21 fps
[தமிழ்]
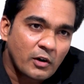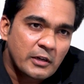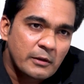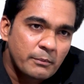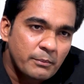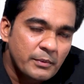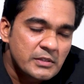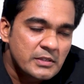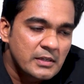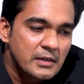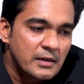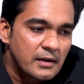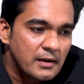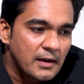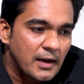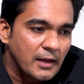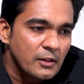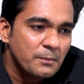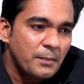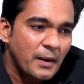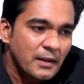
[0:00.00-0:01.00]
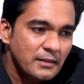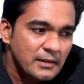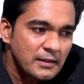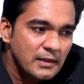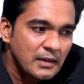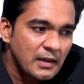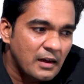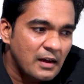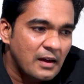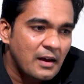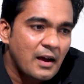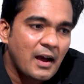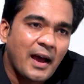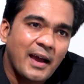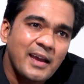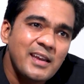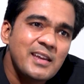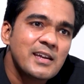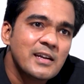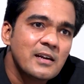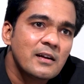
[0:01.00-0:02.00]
ஃபார்ட்டி பர்சன்ட் இருக்குது அது பார்த்தீங்கன்னா ஹை